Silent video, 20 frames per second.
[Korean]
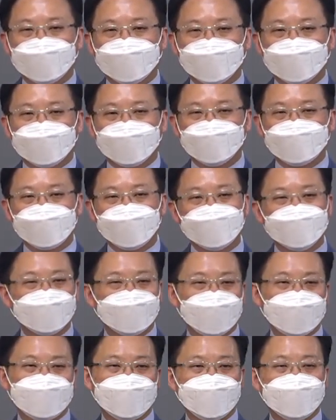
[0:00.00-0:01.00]
아,
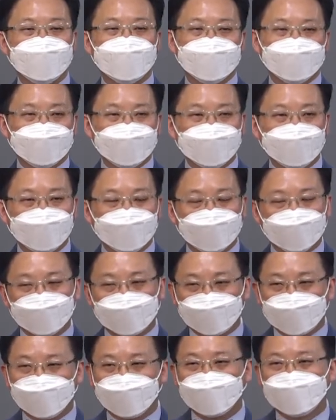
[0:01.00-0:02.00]
최선의 지혜를
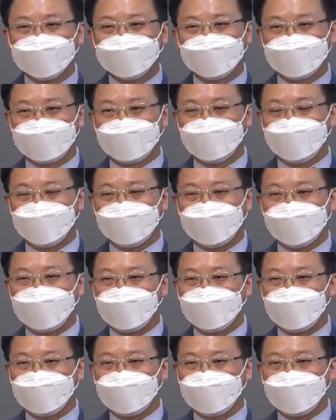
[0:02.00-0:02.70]
구하는 것입니다.